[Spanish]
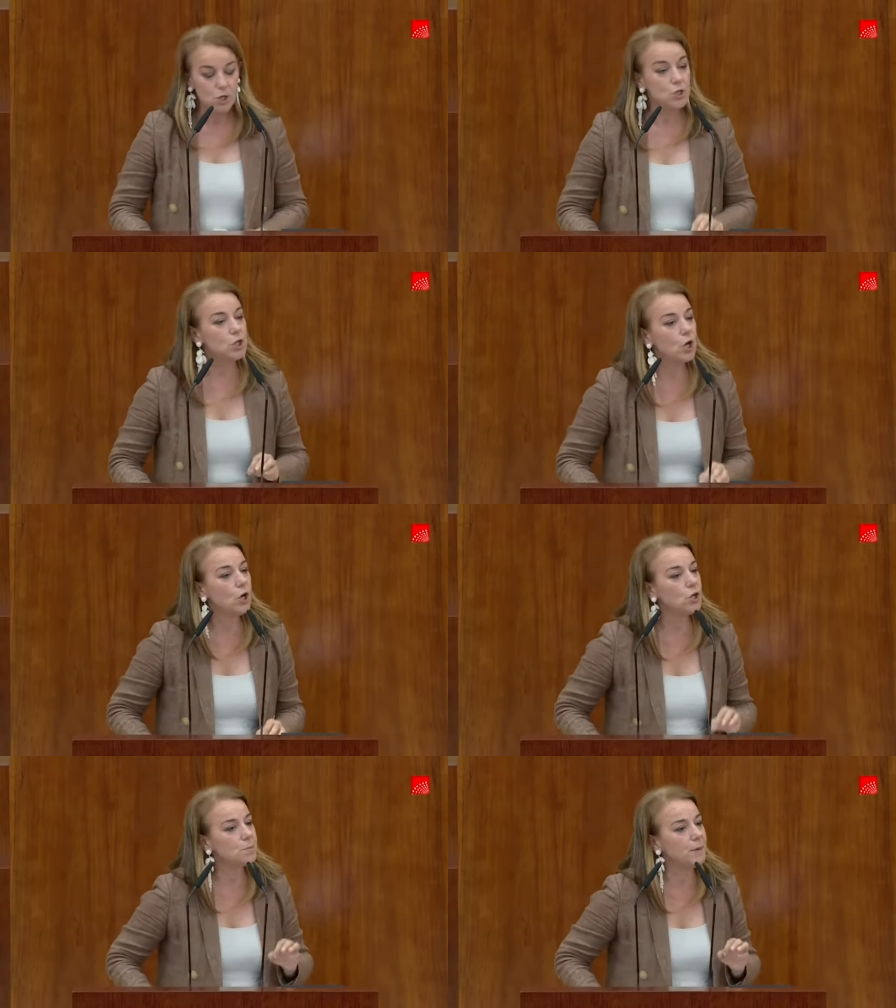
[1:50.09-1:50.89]

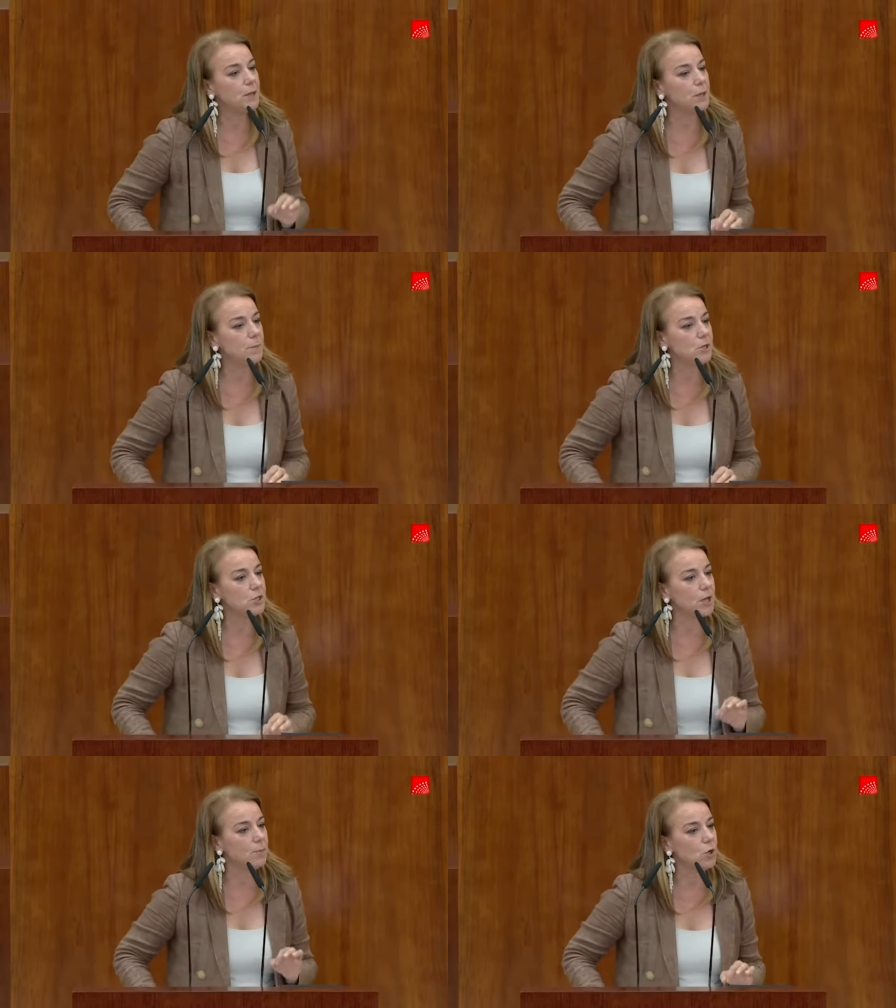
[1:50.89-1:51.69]
Solo los principios
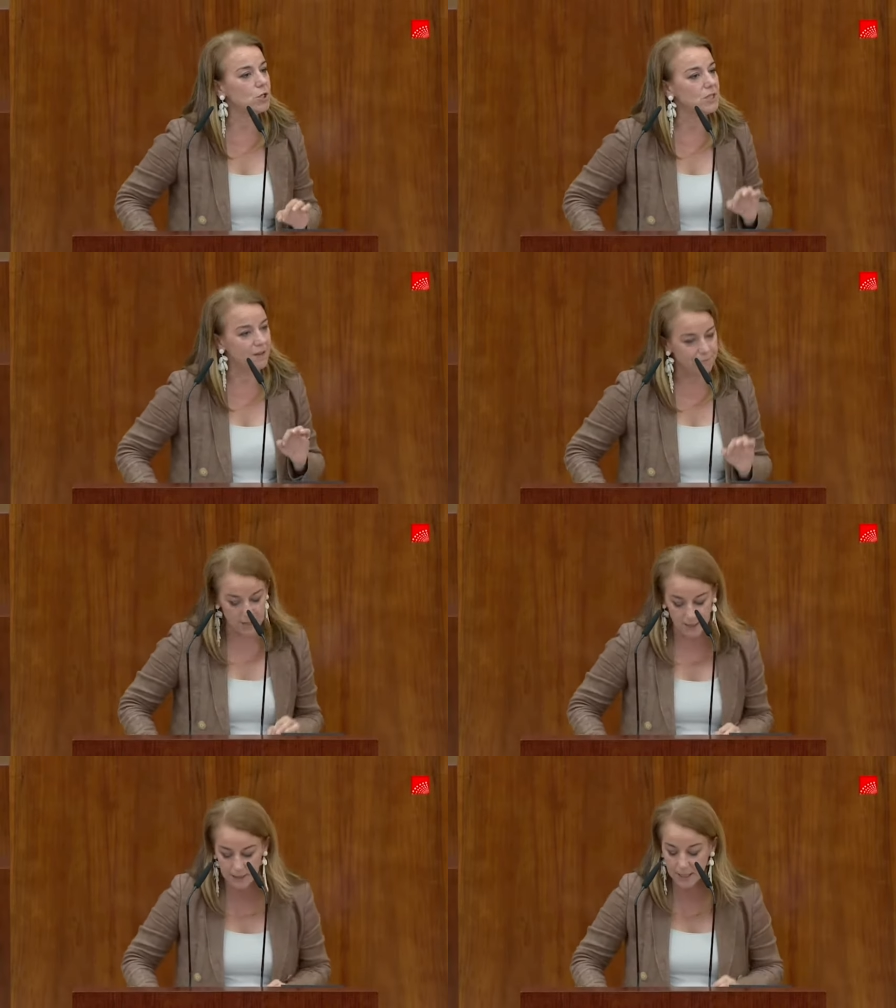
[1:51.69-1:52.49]
que Vox
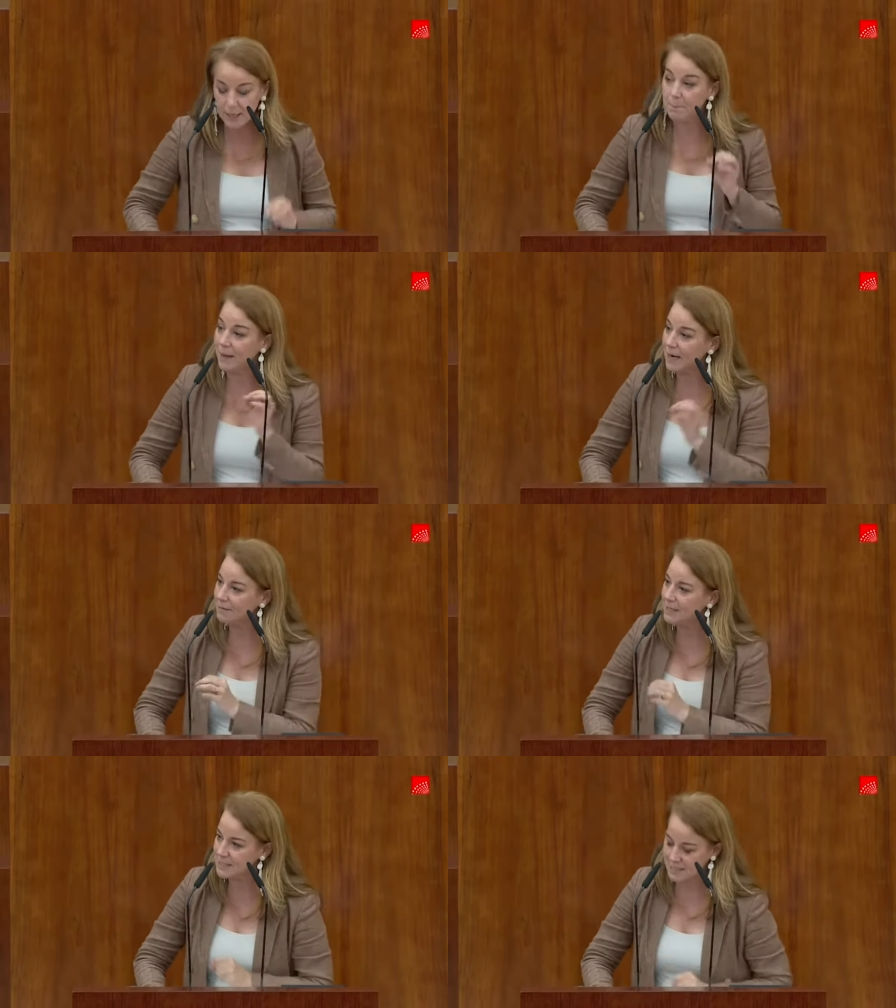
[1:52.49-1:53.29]
defienden, en
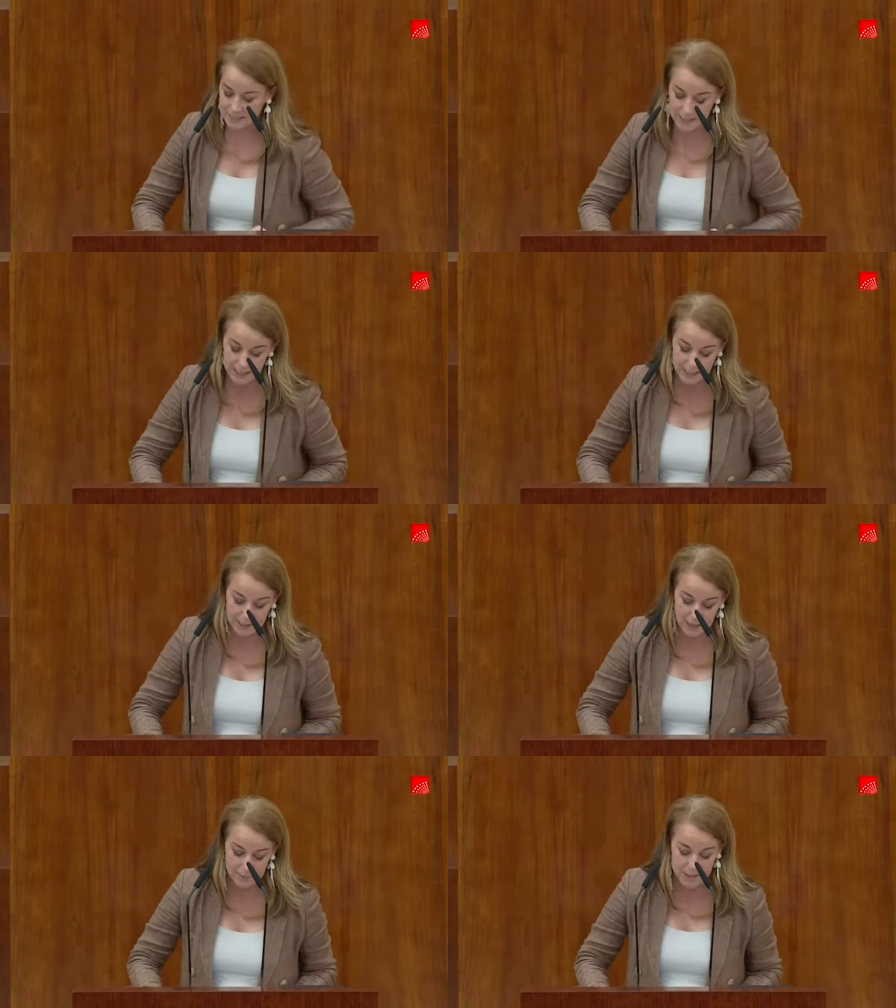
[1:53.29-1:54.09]
palabras que serían
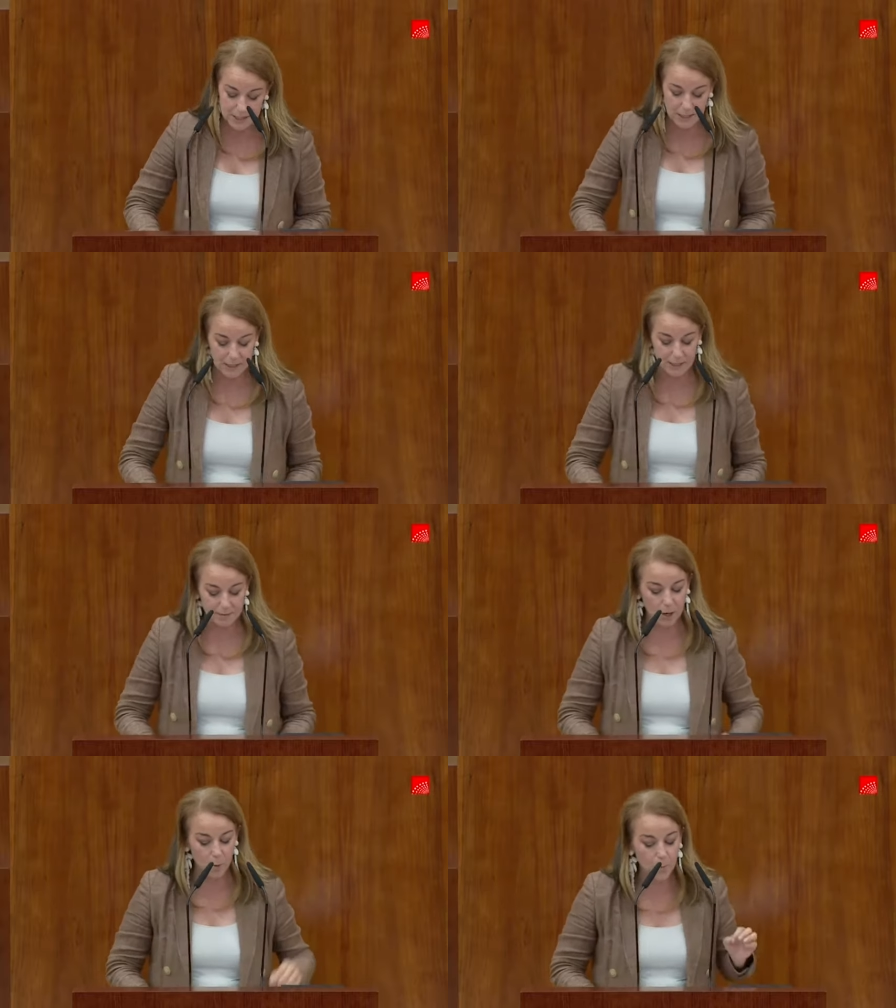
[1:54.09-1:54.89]
de la ministra de Trabajo,